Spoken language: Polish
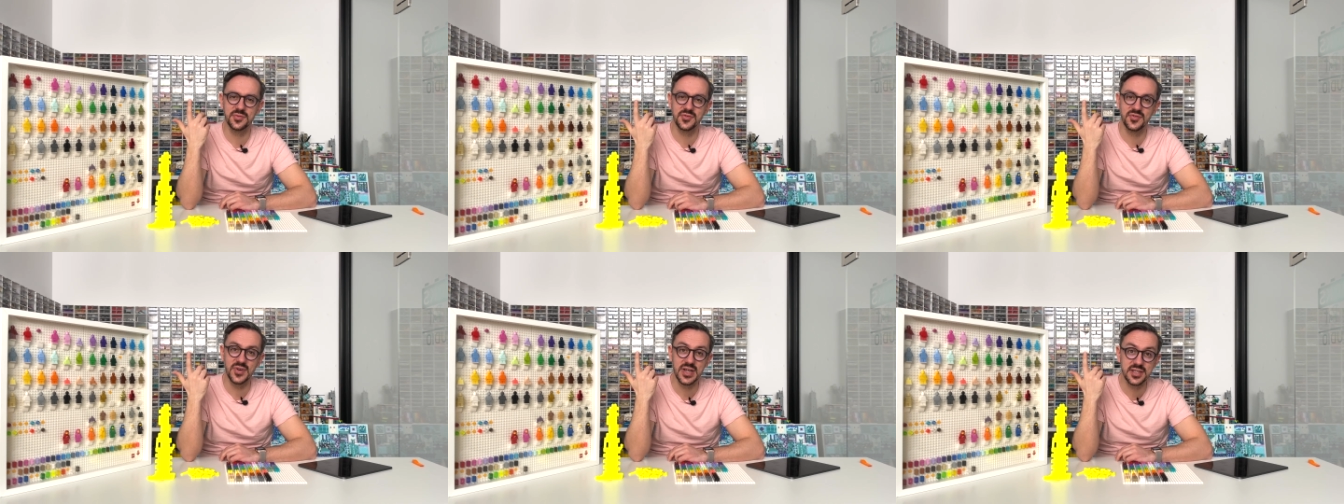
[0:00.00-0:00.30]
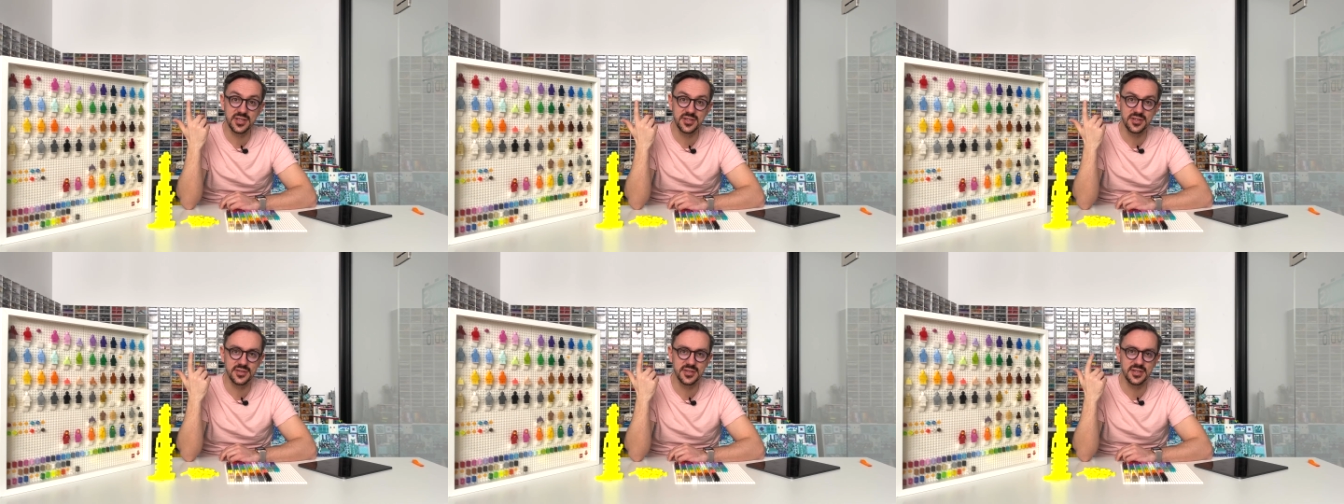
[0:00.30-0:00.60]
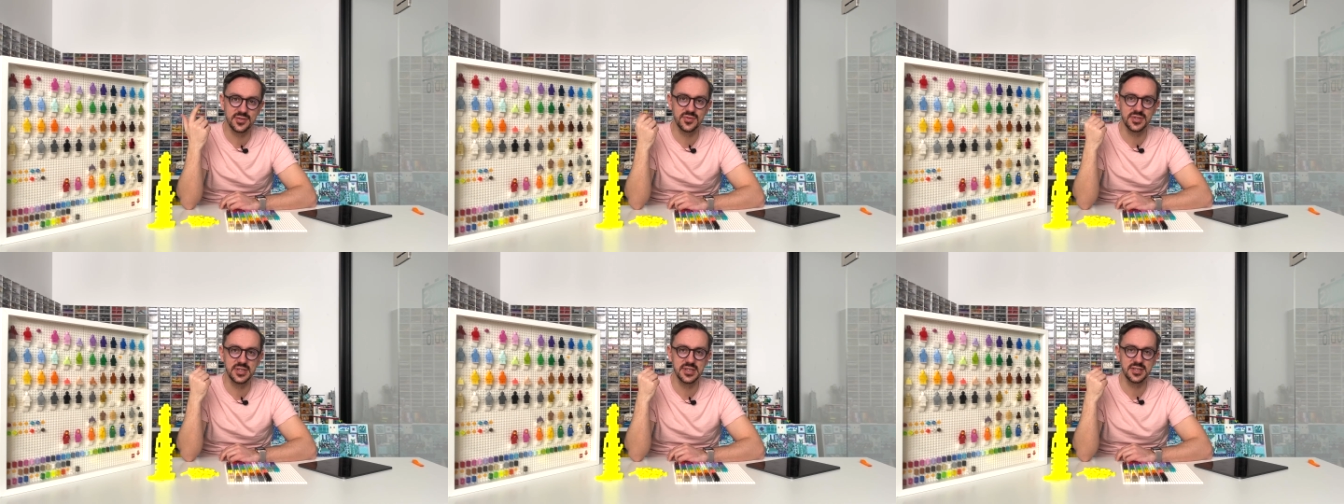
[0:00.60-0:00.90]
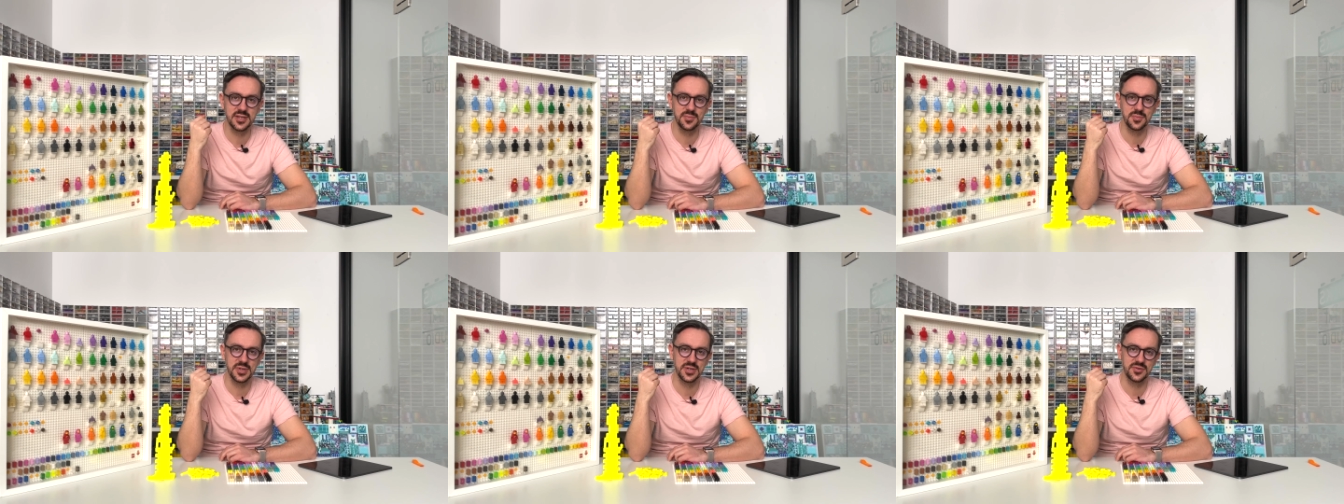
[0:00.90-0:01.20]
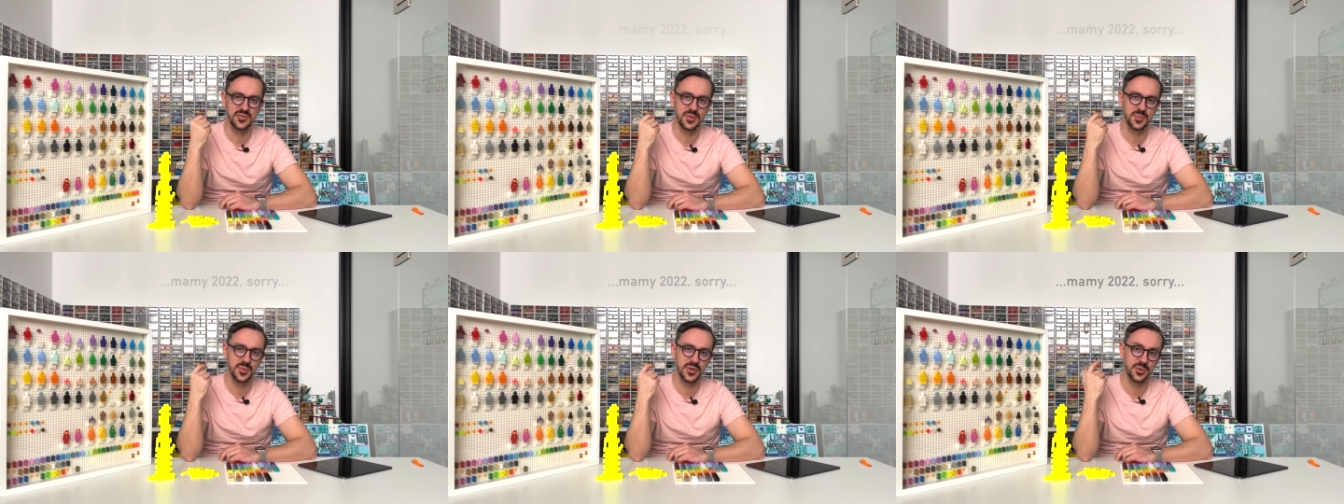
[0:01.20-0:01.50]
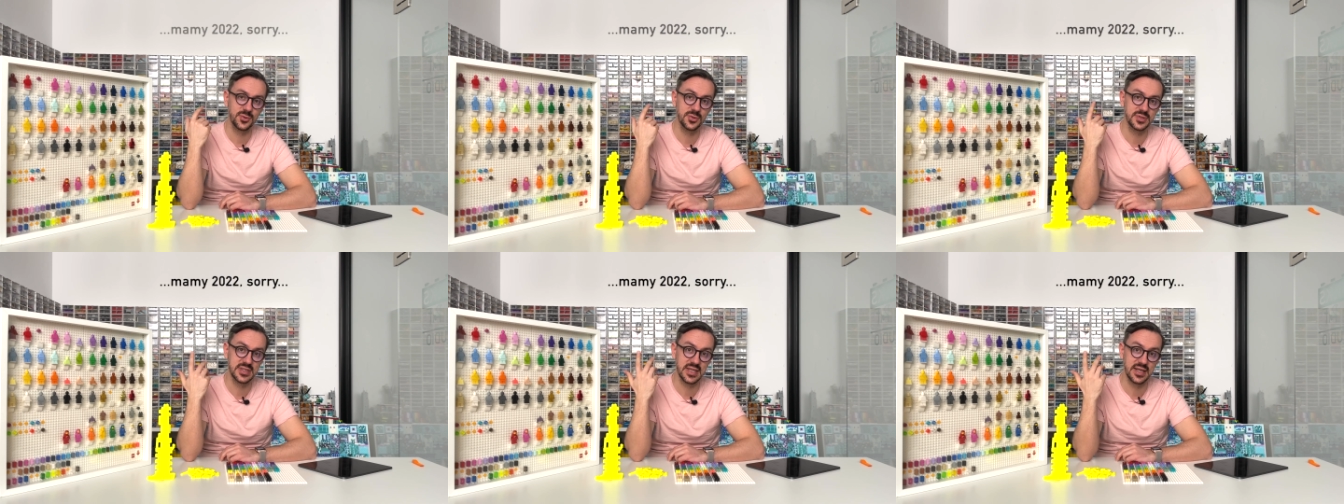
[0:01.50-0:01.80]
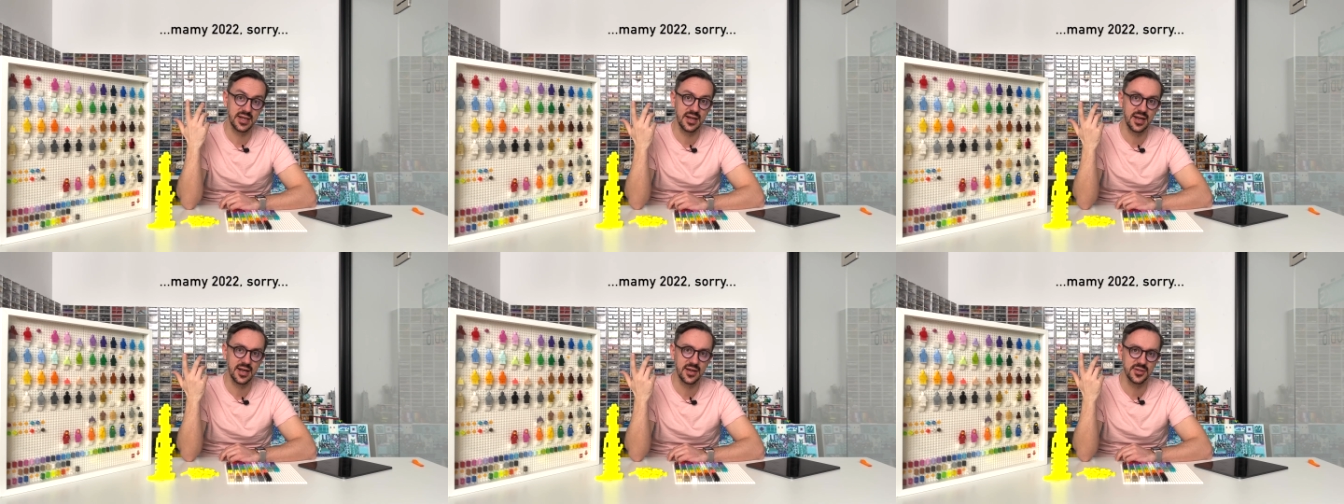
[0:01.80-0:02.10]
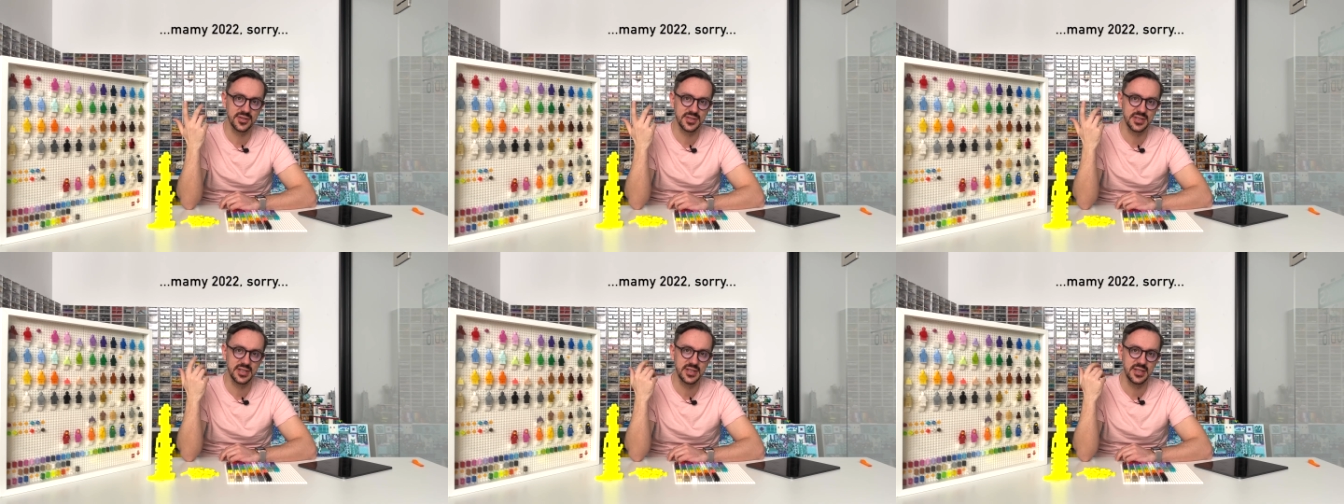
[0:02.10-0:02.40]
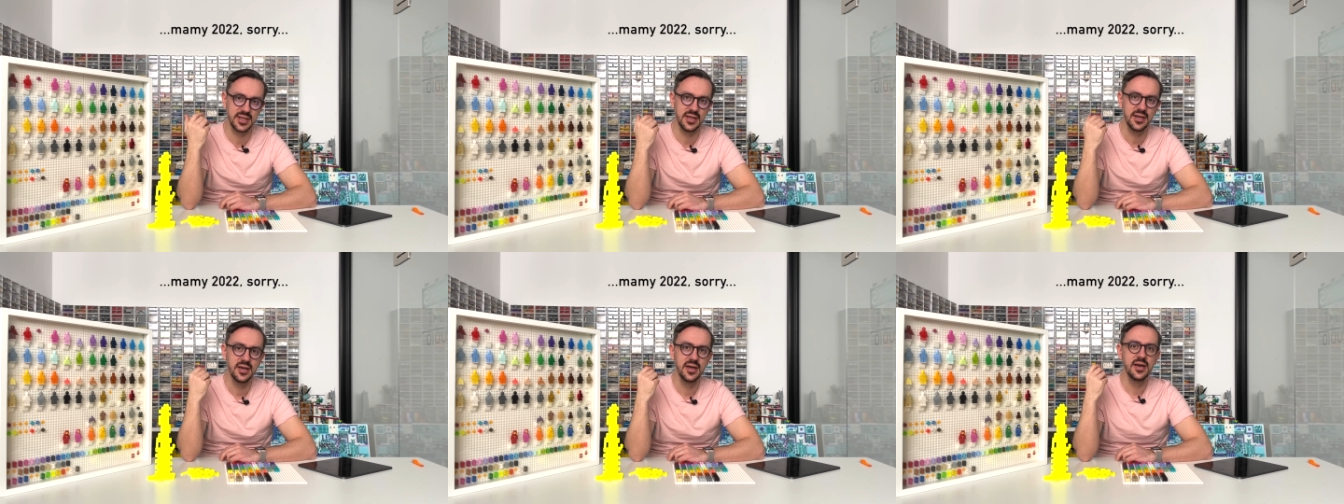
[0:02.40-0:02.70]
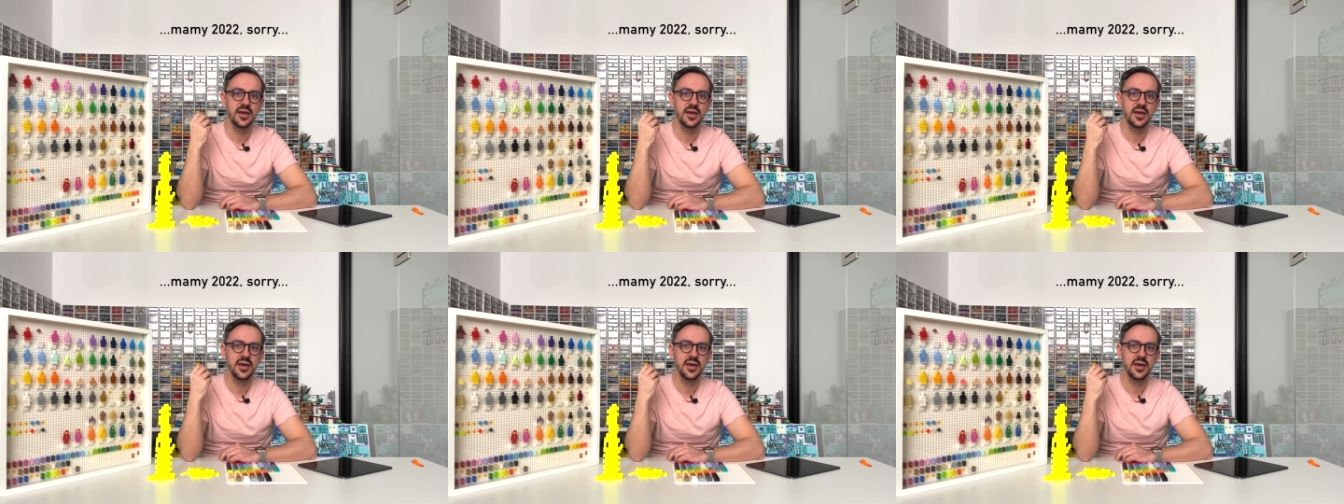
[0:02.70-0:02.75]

2021 roku z serii LEGO City,